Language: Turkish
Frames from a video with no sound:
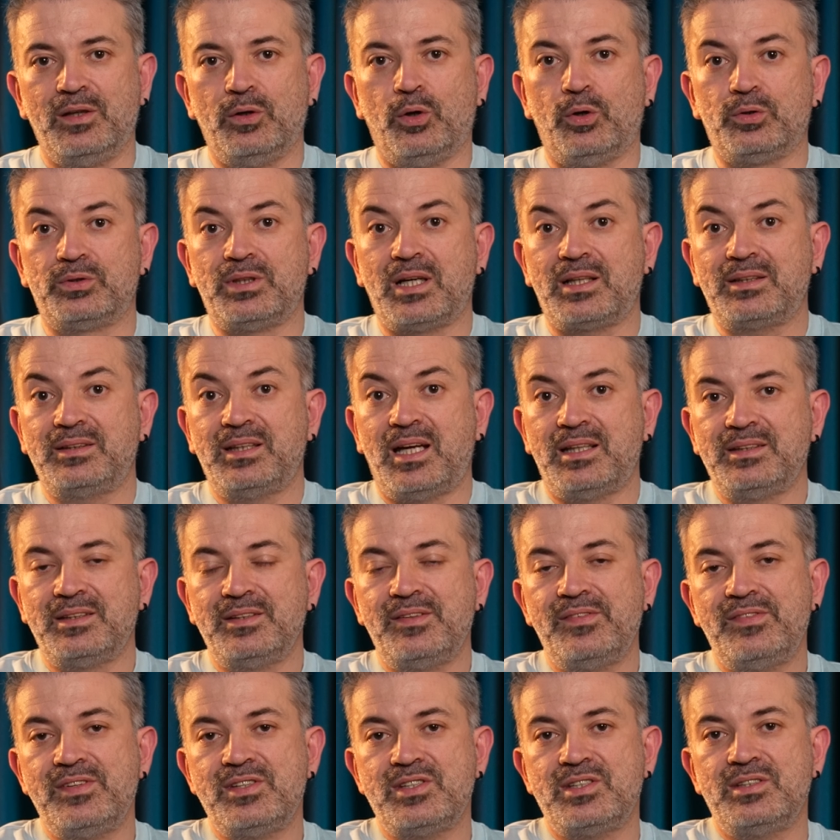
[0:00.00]

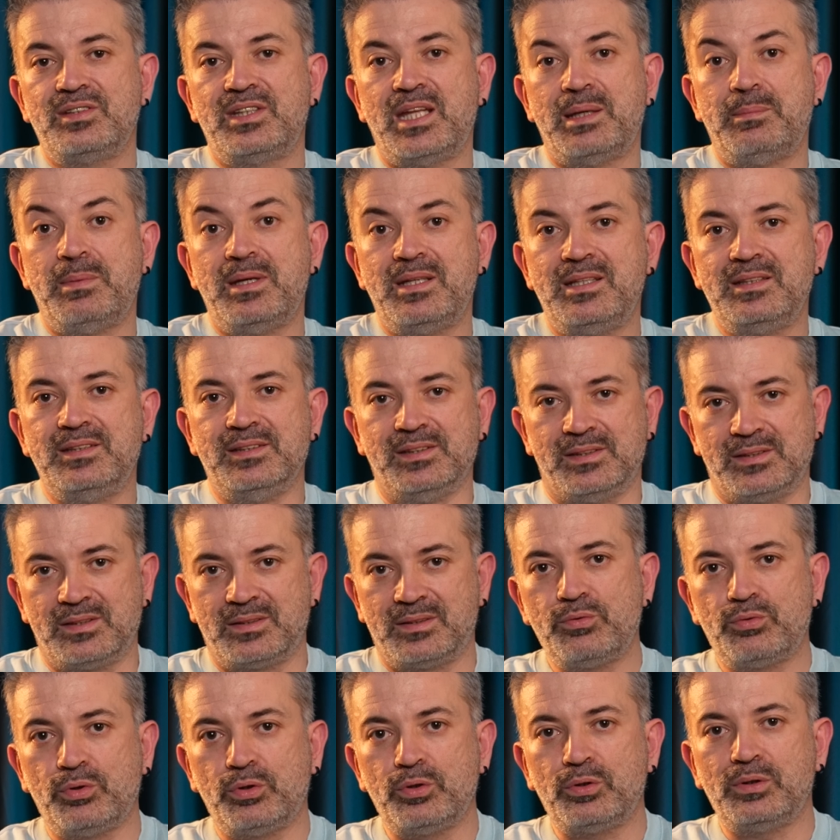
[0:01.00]
Odaklandığınız işin temelidir.
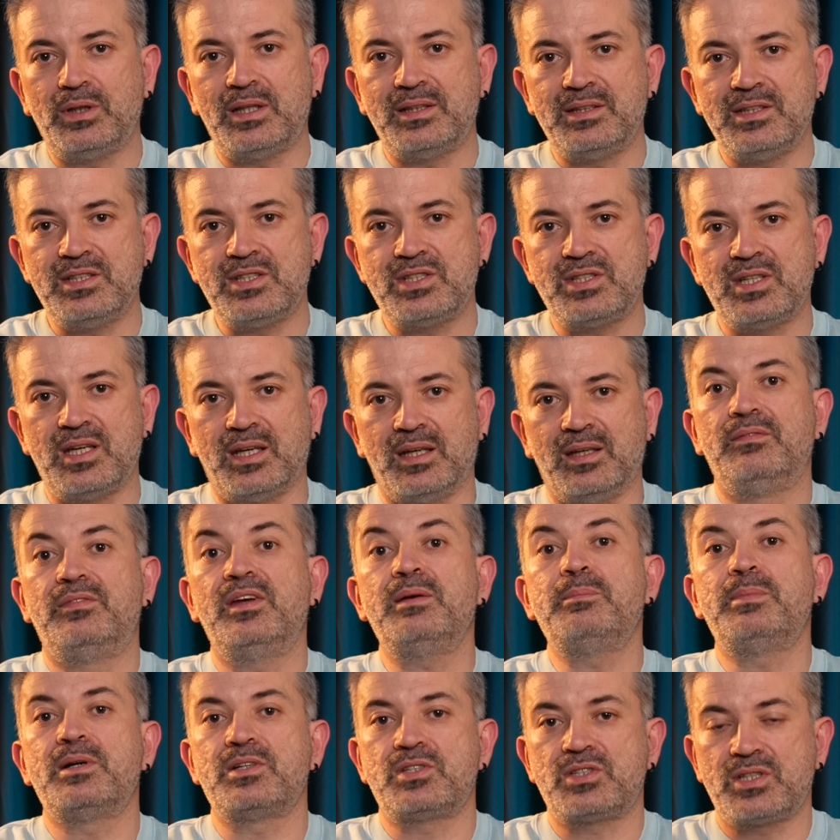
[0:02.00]
Zor olan işe
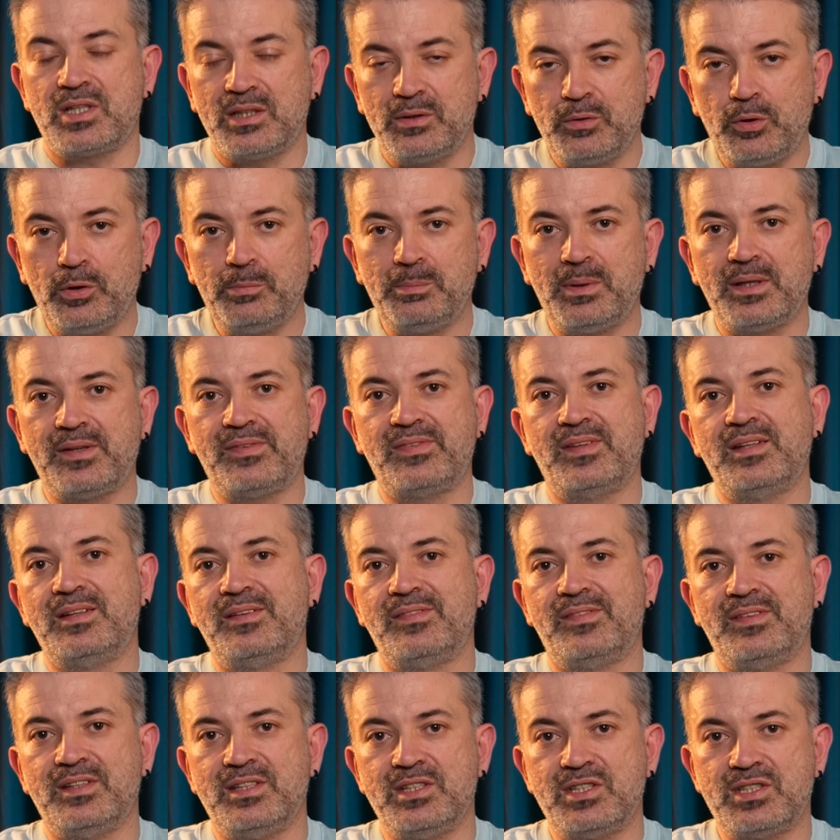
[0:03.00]
ve başarılı olmak
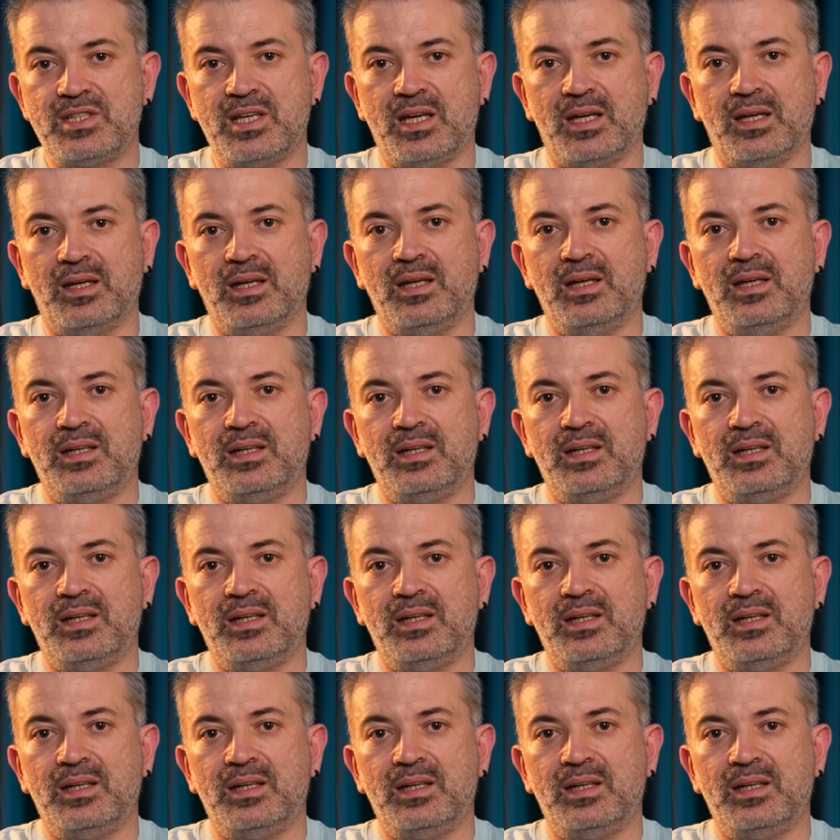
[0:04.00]
istediğiniz işe